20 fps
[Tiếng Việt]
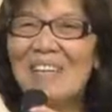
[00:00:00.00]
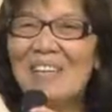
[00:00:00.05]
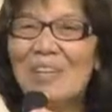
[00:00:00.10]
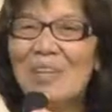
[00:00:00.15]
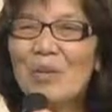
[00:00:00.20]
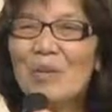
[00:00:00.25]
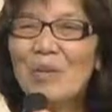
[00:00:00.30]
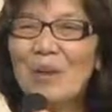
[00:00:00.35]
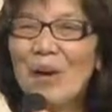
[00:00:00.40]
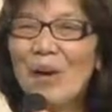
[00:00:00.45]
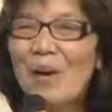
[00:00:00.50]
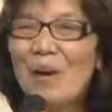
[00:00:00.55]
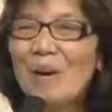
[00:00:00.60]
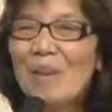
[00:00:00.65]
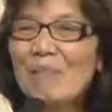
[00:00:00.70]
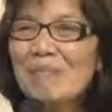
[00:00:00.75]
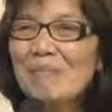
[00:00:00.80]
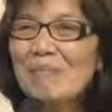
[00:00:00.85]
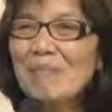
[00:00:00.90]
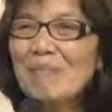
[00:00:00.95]
lúc
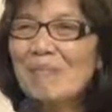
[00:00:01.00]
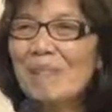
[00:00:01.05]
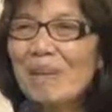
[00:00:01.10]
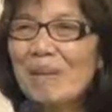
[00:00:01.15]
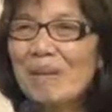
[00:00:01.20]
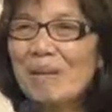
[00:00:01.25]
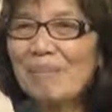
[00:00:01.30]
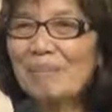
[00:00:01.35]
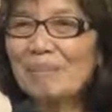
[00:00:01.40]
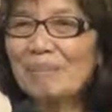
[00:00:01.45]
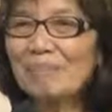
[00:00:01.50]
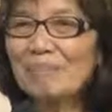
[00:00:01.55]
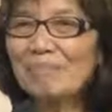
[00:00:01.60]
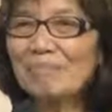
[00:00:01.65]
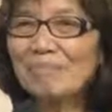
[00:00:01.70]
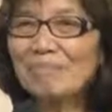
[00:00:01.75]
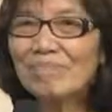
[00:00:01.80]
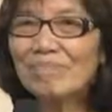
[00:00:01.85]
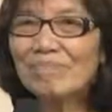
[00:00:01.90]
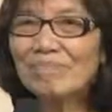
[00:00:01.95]
đó
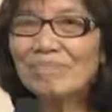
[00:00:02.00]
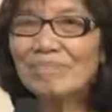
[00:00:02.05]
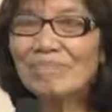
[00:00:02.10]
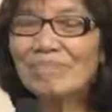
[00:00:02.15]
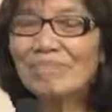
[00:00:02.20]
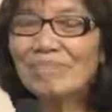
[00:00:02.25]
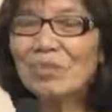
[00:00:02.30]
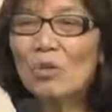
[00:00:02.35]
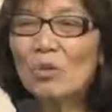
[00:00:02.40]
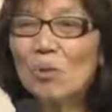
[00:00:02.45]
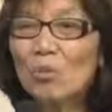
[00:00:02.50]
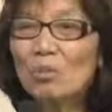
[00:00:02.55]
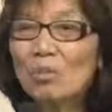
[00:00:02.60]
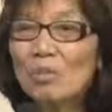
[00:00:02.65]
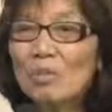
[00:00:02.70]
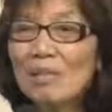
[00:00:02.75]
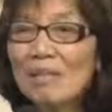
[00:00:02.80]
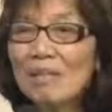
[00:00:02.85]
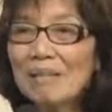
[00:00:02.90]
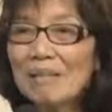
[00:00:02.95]
um, tôi
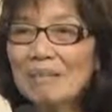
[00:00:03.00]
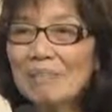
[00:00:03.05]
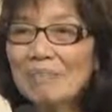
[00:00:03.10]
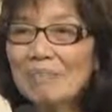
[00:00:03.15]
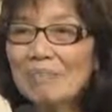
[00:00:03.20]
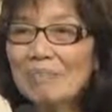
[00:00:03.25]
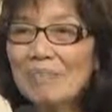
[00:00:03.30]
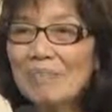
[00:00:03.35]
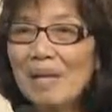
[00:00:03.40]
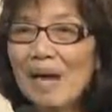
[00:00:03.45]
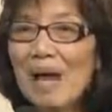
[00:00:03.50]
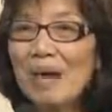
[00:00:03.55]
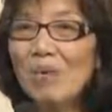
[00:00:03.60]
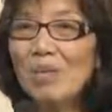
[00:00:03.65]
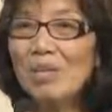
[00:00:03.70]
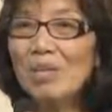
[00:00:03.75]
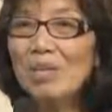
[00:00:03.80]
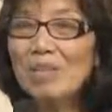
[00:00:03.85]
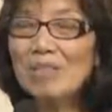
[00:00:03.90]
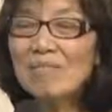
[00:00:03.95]
cũng uh, ao
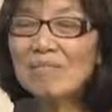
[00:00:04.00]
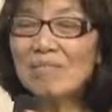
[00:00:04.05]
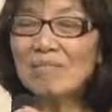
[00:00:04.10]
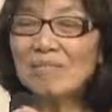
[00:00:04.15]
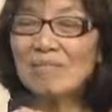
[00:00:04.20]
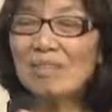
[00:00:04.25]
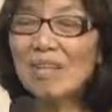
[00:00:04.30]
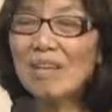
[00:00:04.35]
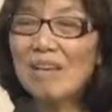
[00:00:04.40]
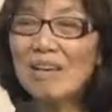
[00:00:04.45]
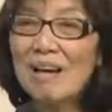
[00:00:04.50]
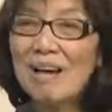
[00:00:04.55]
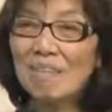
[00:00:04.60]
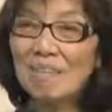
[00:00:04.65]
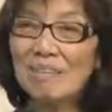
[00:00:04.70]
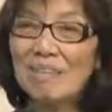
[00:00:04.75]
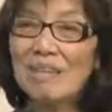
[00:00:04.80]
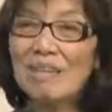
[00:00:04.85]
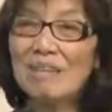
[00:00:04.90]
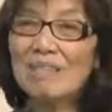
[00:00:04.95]
ước có thể
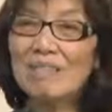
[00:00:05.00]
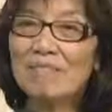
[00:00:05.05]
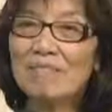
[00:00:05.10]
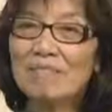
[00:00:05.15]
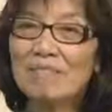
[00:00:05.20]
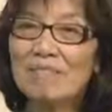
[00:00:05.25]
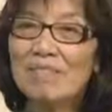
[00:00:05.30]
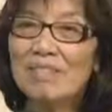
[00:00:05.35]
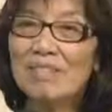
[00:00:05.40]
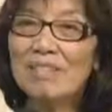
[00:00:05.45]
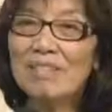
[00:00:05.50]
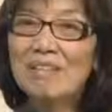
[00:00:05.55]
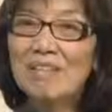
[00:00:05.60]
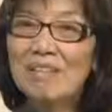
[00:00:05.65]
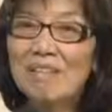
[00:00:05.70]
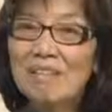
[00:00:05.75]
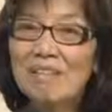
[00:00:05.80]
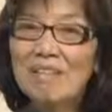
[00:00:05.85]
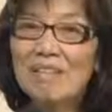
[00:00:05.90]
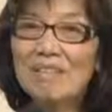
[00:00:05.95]
làm việc với
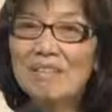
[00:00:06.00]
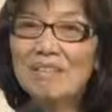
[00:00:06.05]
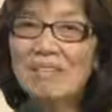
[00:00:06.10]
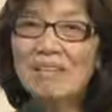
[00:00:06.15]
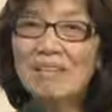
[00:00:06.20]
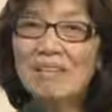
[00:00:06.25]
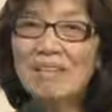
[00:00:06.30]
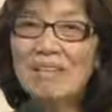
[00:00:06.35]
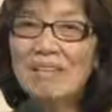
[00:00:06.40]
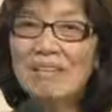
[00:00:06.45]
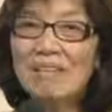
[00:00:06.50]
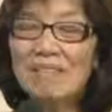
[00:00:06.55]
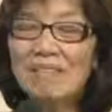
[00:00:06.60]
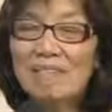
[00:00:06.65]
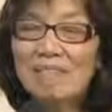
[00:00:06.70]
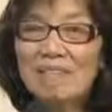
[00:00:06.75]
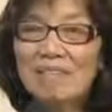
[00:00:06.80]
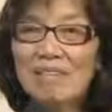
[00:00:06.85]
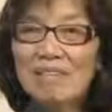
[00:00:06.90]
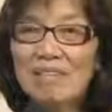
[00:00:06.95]
ờ, với ờ,
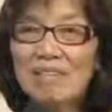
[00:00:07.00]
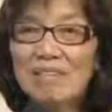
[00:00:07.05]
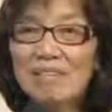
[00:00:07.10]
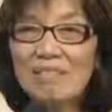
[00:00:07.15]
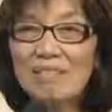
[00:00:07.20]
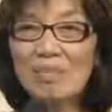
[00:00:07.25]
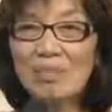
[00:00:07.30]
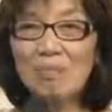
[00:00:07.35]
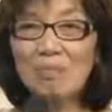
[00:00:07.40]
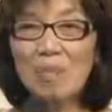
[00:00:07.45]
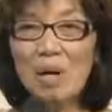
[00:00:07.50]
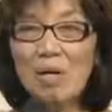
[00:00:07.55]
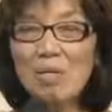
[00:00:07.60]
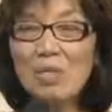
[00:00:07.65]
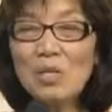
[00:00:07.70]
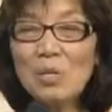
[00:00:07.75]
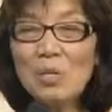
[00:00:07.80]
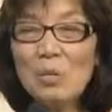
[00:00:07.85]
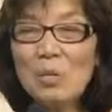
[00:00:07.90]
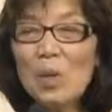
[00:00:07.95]
ờ, mở
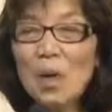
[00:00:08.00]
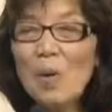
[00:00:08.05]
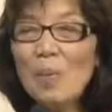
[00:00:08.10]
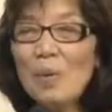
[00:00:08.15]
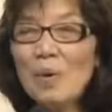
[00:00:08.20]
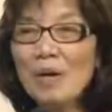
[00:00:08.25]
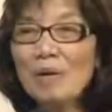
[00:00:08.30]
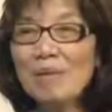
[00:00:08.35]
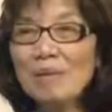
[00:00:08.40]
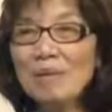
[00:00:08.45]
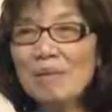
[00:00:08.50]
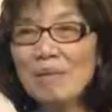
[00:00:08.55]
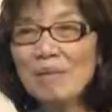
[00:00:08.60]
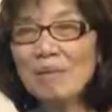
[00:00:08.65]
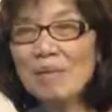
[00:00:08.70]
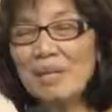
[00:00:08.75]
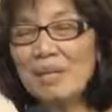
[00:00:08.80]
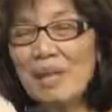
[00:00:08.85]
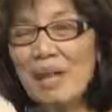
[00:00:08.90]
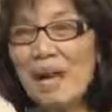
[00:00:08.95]
nhiều lớp ở ở
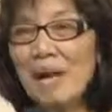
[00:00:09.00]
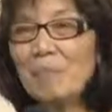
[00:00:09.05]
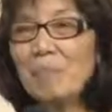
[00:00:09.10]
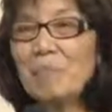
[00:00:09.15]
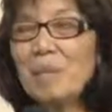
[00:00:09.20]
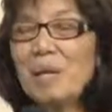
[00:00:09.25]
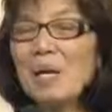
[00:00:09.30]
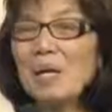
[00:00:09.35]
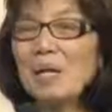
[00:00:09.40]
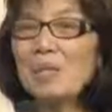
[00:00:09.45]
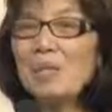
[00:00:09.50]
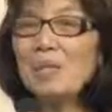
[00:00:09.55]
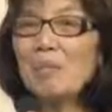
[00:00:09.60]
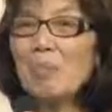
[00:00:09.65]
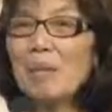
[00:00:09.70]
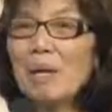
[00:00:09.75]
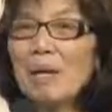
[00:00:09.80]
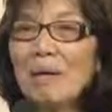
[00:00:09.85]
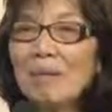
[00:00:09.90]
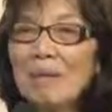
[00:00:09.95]
Việt Nam nhưng
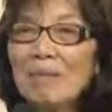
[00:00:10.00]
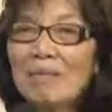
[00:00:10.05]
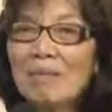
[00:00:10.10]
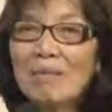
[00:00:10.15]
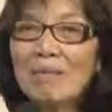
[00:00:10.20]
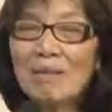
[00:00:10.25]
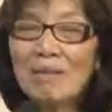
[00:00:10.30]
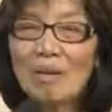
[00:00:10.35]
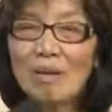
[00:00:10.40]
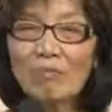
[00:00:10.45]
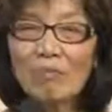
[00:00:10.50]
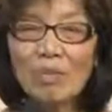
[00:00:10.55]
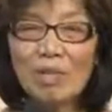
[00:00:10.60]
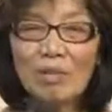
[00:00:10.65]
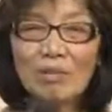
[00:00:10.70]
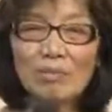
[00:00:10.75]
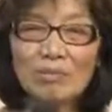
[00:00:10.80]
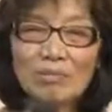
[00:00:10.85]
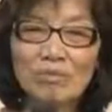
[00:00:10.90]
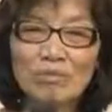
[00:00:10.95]
mà ừ, công
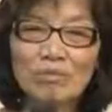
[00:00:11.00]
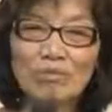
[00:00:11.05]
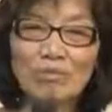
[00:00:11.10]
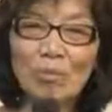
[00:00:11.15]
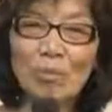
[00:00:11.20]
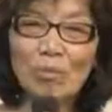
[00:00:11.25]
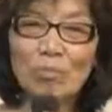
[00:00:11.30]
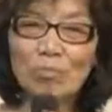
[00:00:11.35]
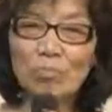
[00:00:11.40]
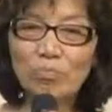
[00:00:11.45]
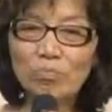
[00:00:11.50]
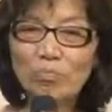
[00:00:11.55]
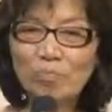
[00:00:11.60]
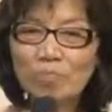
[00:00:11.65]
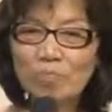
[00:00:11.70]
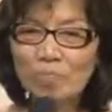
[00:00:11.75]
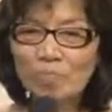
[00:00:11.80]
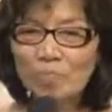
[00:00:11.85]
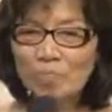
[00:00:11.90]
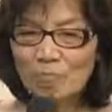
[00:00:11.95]
việc ừ,
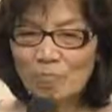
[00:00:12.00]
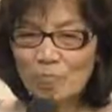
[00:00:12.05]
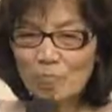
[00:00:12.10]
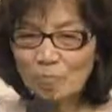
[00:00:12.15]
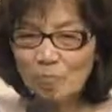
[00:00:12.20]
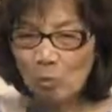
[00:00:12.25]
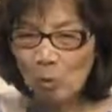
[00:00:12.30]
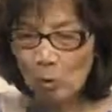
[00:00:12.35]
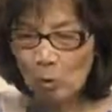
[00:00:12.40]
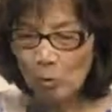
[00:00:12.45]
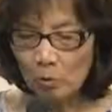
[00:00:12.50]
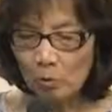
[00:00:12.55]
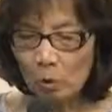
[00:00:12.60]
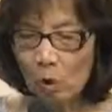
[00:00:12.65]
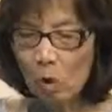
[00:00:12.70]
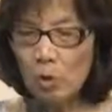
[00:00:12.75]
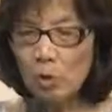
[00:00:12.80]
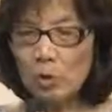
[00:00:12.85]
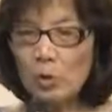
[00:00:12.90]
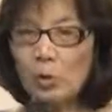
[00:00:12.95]
cũng ừ, còn,
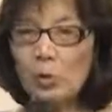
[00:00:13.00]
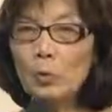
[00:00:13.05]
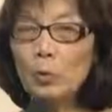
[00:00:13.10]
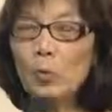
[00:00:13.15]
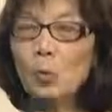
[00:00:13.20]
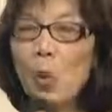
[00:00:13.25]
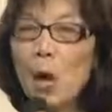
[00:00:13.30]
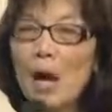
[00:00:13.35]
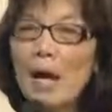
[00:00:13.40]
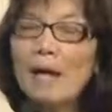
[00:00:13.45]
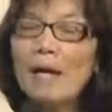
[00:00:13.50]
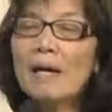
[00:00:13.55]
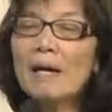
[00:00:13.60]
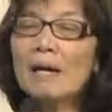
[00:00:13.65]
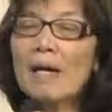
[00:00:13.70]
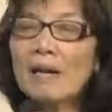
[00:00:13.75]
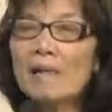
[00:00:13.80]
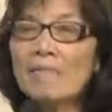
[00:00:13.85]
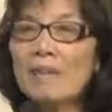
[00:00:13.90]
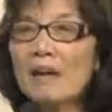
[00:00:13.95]
còn nhiều quá ở
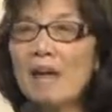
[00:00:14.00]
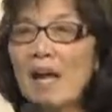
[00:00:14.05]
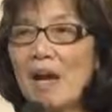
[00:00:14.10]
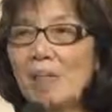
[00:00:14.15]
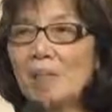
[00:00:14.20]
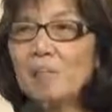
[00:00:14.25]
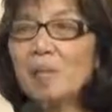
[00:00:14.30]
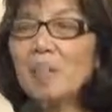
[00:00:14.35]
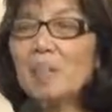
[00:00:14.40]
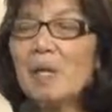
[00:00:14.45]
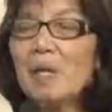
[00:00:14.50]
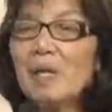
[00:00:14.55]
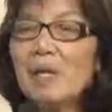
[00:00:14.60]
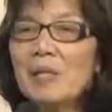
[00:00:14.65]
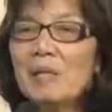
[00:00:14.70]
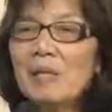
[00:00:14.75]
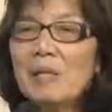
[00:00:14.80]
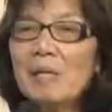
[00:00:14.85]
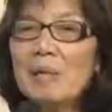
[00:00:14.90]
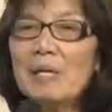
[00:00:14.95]
đây phải làm
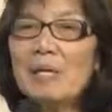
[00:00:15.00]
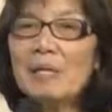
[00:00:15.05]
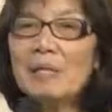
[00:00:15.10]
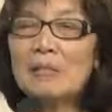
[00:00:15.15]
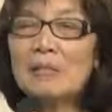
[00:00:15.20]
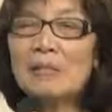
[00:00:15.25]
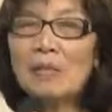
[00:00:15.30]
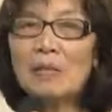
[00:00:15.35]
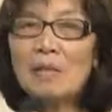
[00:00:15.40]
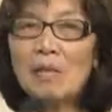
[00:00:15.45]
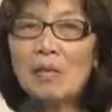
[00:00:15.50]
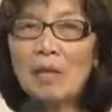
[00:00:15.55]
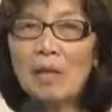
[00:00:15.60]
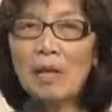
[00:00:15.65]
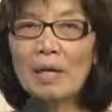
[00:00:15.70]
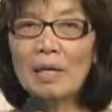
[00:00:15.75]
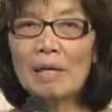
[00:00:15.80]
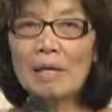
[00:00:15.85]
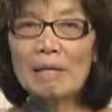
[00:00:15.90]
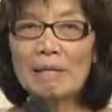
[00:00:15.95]
nhưng mà bây giờ tới cái giai
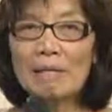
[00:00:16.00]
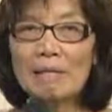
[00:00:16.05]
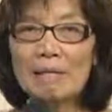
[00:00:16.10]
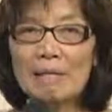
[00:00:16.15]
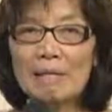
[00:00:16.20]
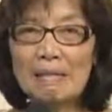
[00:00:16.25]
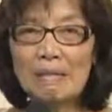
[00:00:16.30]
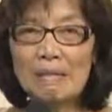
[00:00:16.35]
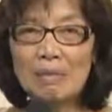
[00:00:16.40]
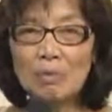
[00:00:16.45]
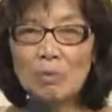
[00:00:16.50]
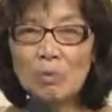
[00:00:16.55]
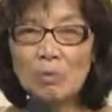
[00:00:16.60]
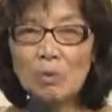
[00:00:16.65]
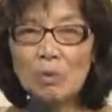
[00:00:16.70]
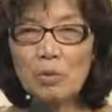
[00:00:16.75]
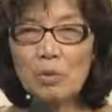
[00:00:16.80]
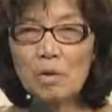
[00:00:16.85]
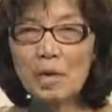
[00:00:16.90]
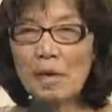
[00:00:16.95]
đoạn này thì là chúng
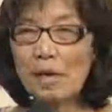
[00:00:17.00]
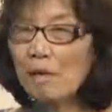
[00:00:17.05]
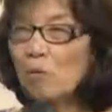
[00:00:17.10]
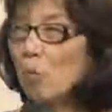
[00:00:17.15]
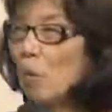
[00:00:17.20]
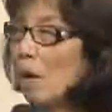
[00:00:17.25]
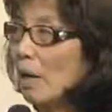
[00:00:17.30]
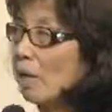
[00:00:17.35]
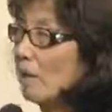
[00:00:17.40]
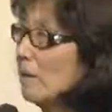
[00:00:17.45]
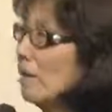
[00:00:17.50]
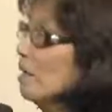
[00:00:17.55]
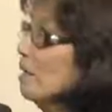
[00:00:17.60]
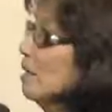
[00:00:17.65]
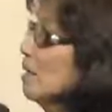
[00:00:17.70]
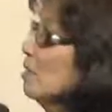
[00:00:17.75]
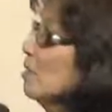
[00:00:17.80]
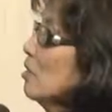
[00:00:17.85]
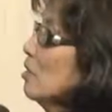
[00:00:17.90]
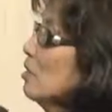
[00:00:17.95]
tôi đã hoàn tất
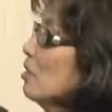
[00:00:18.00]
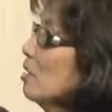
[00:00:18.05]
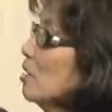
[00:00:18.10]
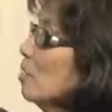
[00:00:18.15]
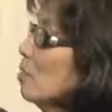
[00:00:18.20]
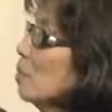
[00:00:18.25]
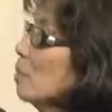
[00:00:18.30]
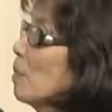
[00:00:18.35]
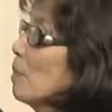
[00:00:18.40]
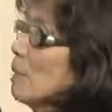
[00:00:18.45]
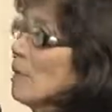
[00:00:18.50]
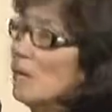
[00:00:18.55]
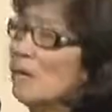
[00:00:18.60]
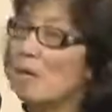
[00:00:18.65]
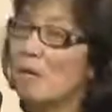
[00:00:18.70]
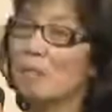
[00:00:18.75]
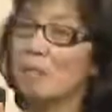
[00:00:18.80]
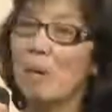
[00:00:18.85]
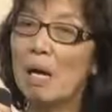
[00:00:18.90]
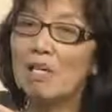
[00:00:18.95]
cái chương trình B
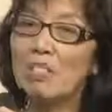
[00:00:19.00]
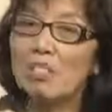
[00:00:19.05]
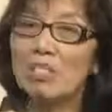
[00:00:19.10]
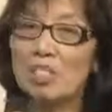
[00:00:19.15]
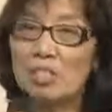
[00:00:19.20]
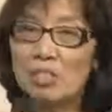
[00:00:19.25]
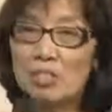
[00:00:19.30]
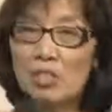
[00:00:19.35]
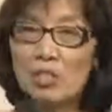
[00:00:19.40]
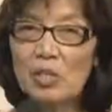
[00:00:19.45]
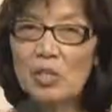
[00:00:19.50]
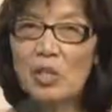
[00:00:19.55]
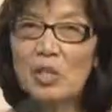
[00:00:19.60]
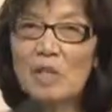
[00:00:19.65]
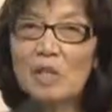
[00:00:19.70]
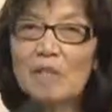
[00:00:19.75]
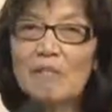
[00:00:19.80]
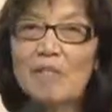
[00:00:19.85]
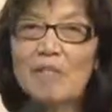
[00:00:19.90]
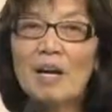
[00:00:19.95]
Bachelor
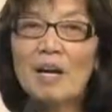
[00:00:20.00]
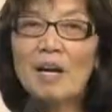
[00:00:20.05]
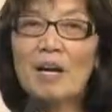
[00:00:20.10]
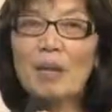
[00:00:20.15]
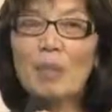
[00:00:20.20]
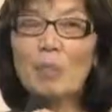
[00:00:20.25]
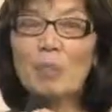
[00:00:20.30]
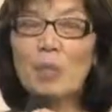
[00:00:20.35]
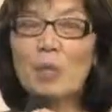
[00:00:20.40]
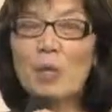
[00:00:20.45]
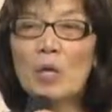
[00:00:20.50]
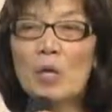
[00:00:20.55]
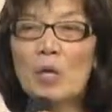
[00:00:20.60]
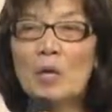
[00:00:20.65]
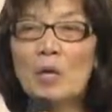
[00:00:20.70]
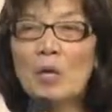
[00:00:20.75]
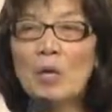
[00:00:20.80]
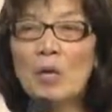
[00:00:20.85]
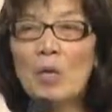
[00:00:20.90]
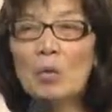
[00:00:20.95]
và
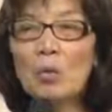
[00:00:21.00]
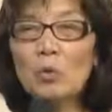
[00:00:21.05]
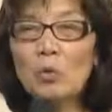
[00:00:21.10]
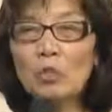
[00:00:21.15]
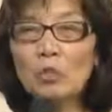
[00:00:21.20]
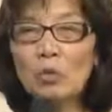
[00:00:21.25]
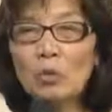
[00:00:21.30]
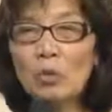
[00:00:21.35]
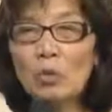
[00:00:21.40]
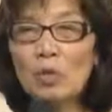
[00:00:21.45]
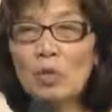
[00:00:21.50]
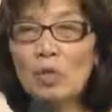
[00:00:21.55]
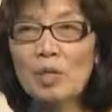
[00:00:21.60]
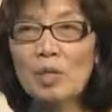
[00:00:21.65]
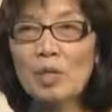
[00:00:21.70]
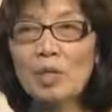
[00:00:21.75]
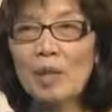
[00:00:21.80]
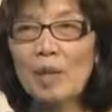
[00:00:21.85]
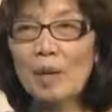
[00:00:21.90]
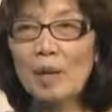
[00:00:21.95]
à, hồi
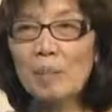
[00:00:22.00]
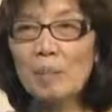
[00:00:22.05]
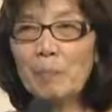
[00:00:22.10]
hồi à,